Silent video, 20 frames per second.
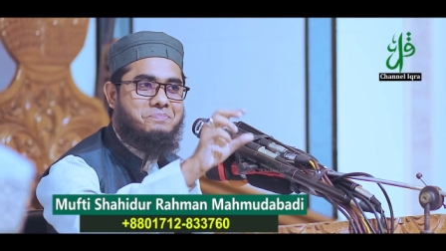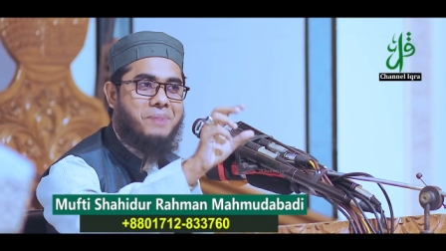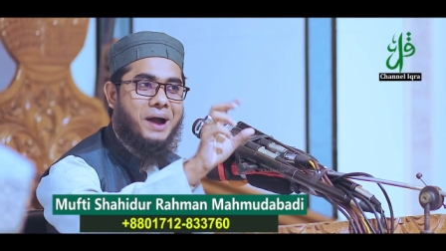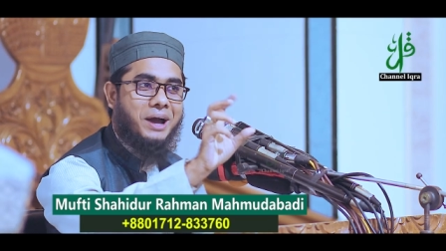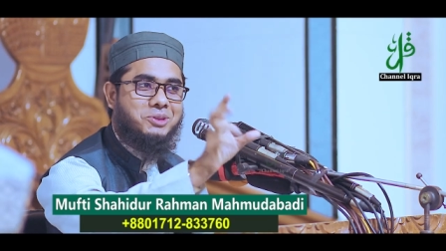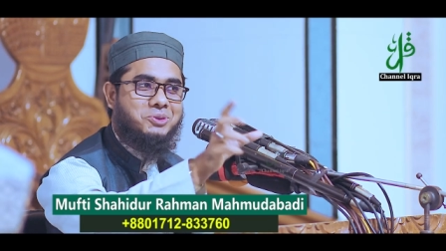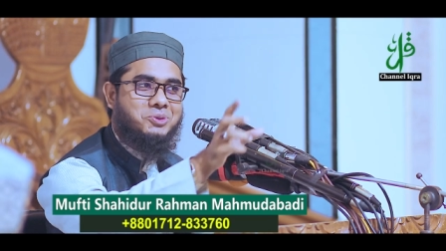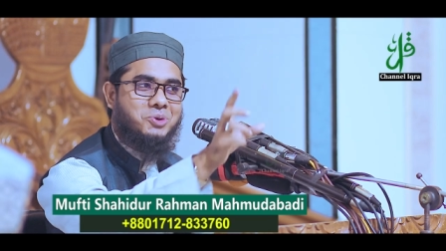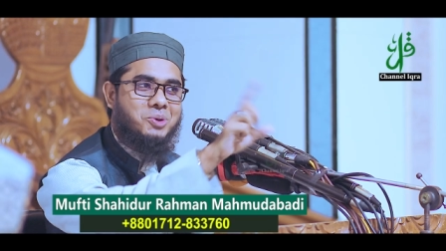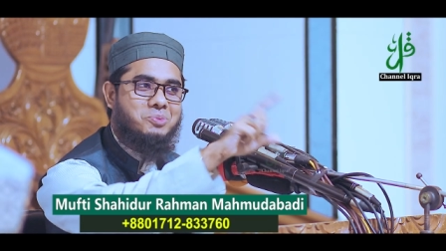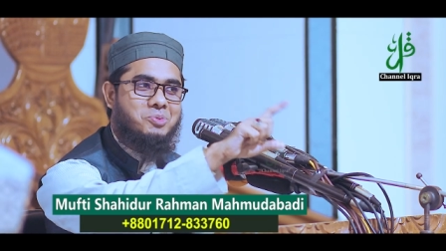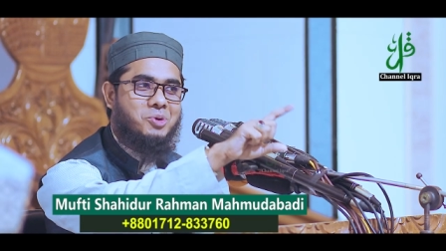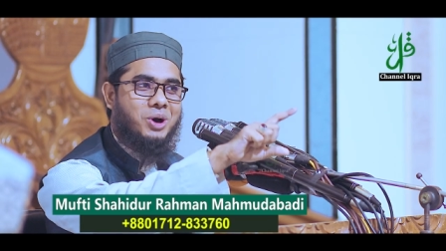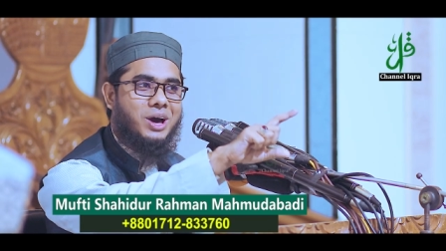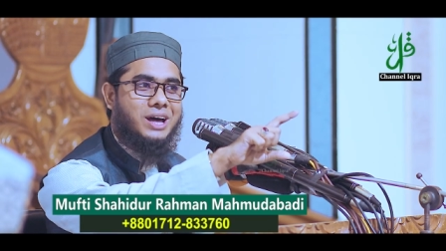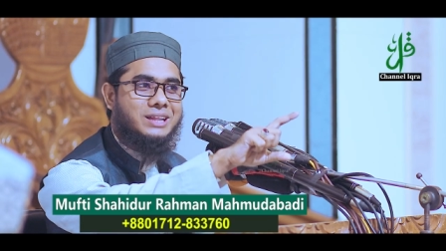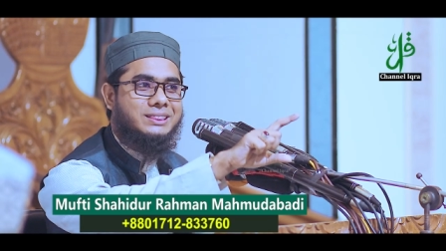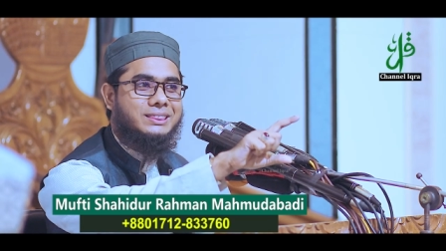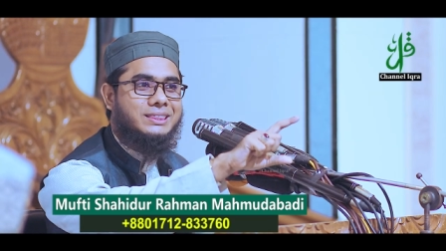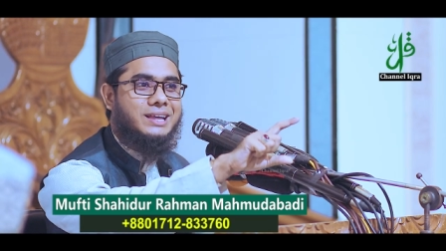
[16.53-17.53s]
বাইতুল
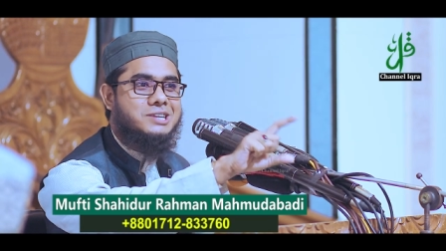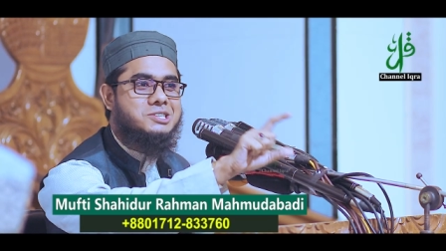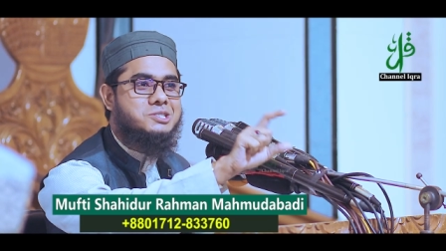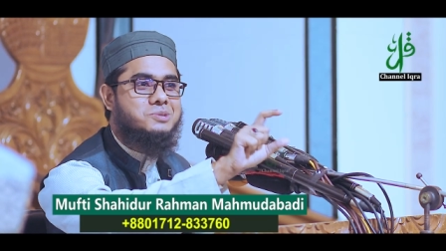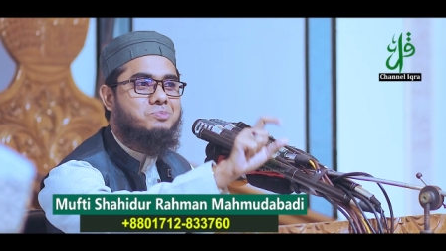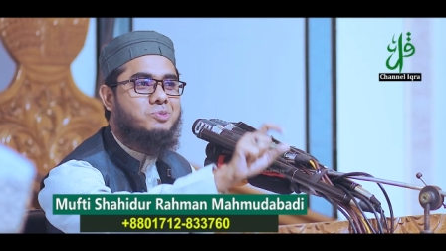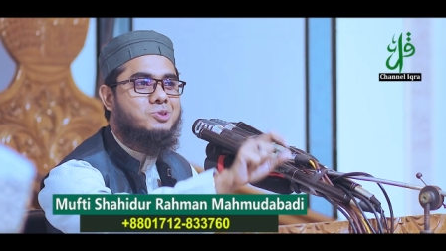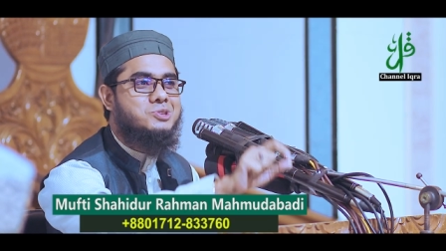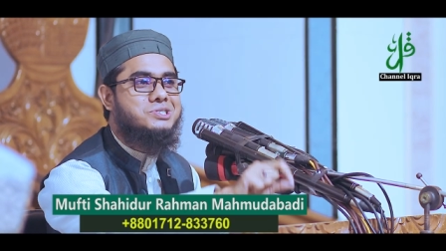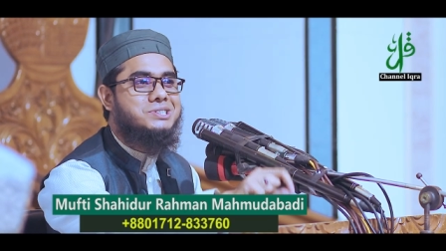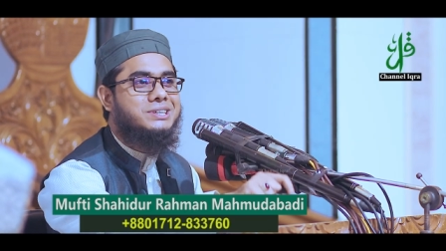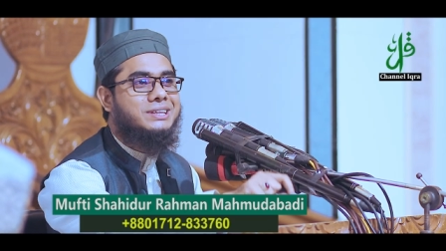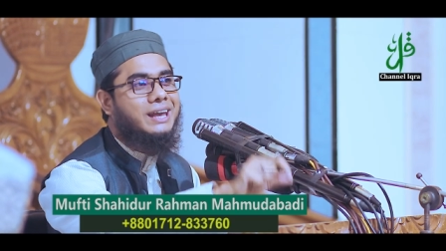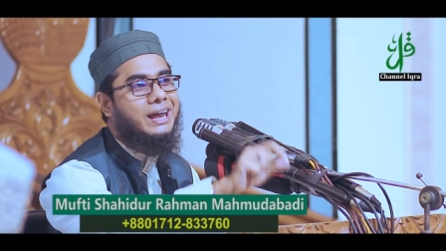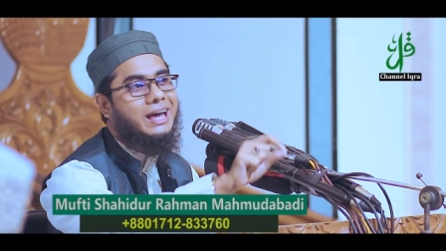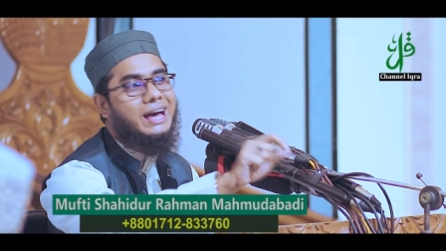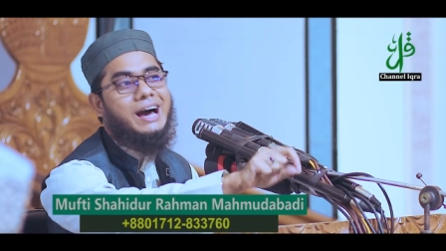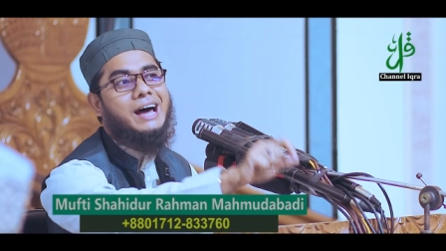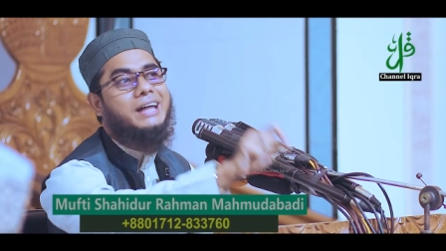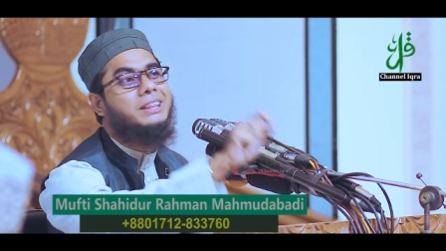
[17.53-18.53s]
মুকাদ্দাস
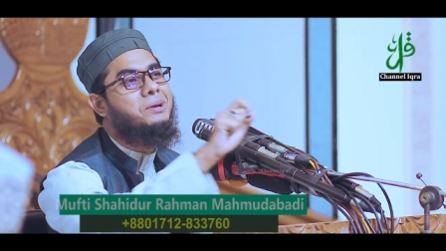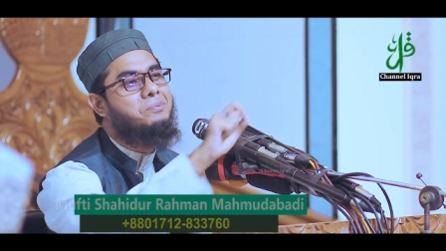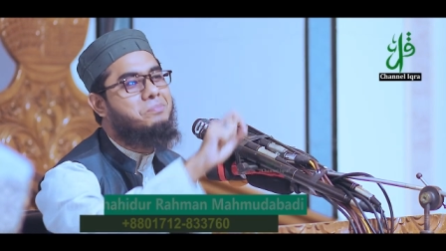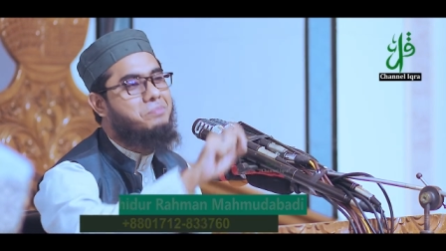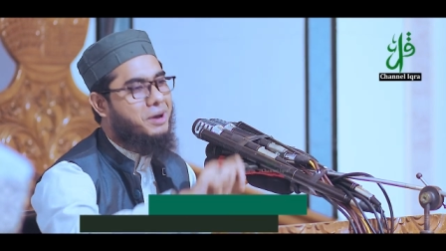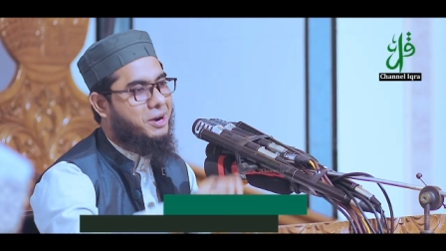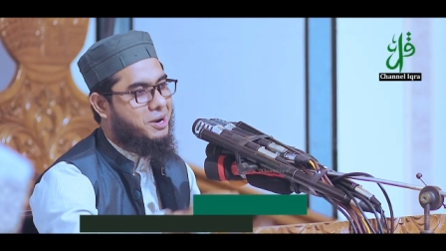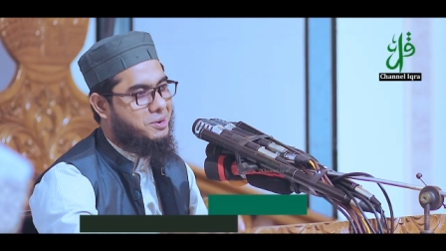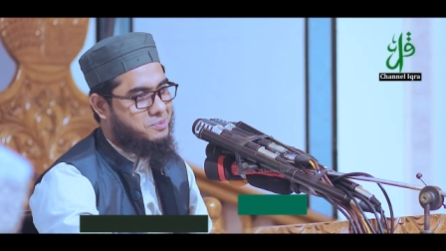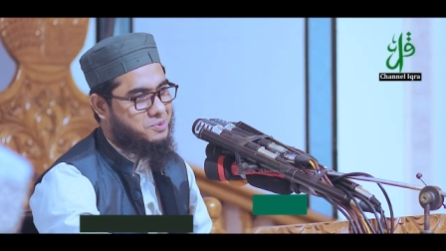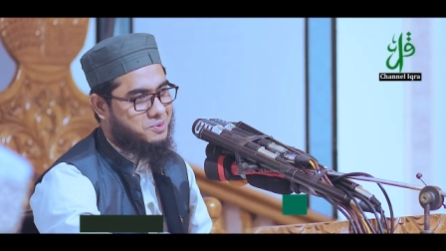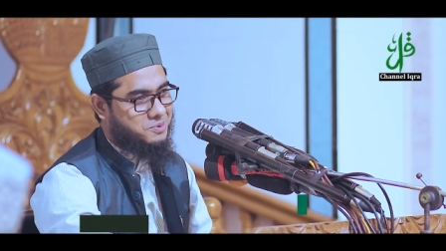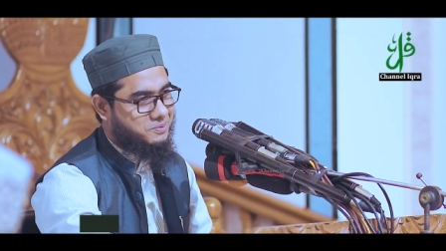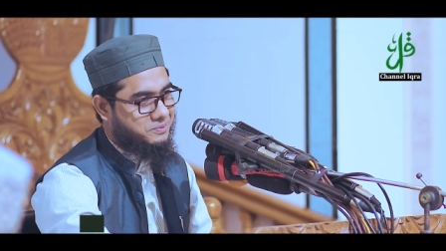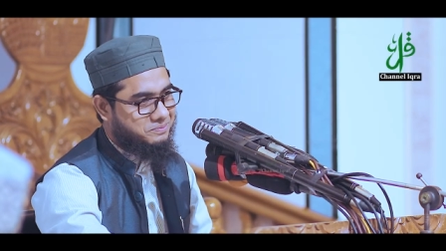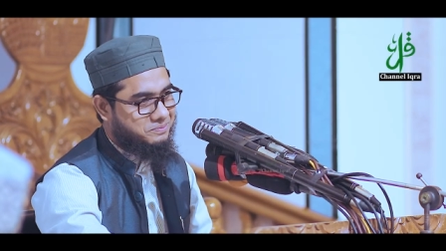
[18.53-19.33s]
মসজিদের খাদেম বানাবো